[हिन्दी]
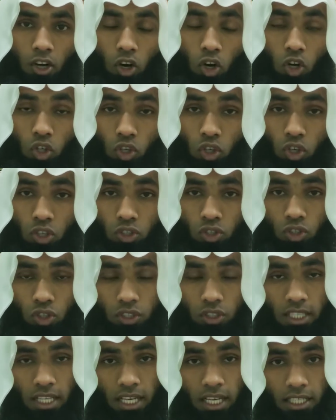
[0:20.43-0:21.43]
हकूक दो
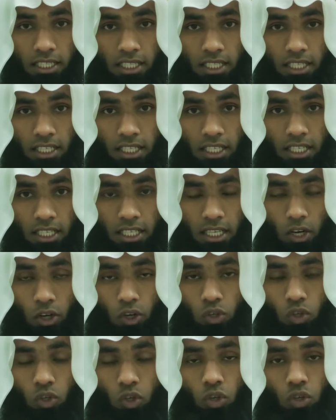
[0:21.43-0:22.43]
तरह के हैं
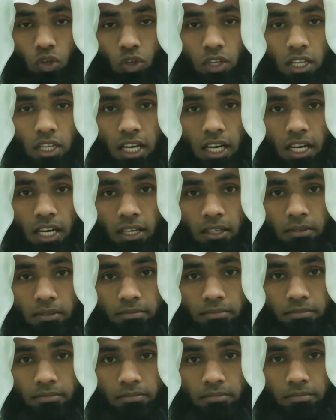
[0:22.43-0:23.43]

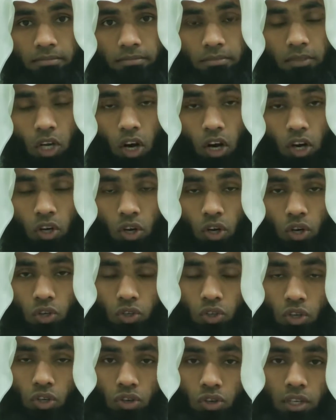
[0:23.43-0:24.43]
हकूक़ल्लाह और
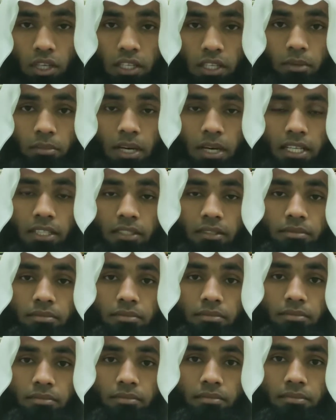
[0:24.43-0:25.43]
हकूक़ल इबाद
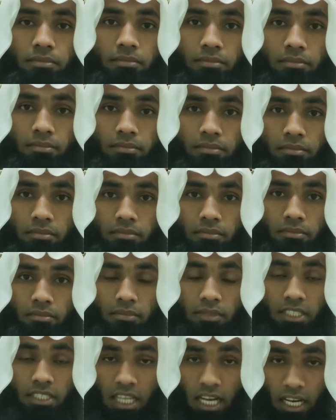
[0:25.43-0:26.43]

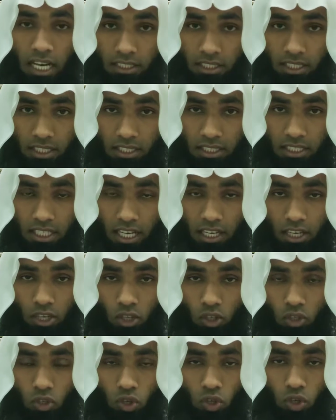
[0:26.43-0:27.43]
जहाँ तक
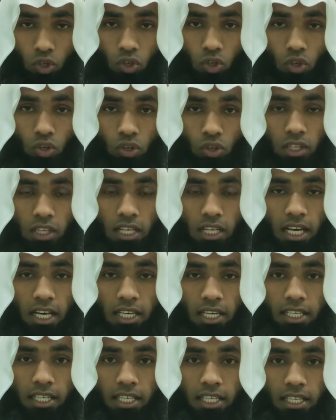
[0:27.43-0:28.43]
ताल्लुक़ हकूक़ल्लाह
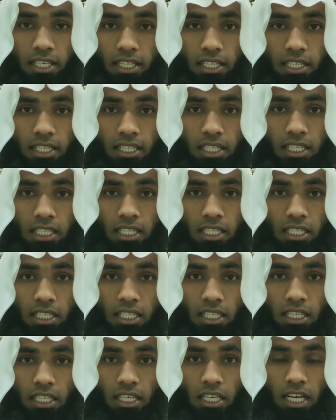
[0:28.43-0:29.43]
का है
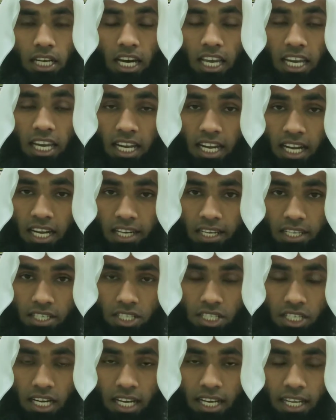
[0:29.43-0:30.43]
अल्लाह अगर
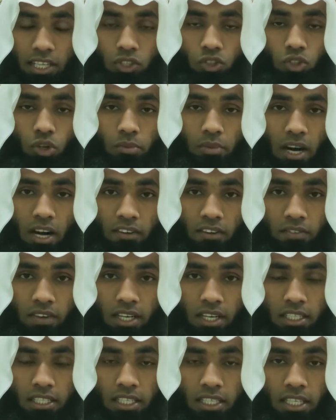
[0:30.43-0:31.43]
चाहे तो माफ
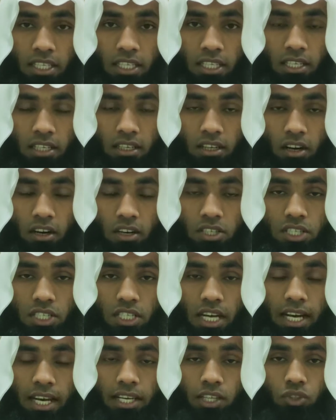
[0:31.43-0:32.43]
कर दे और
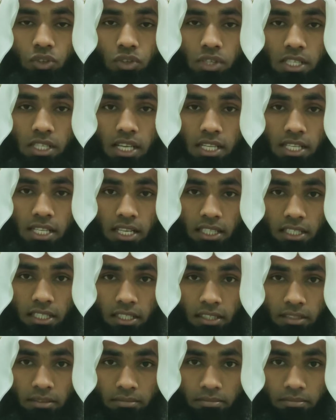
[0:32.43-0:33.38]
चाहे तो सजा दे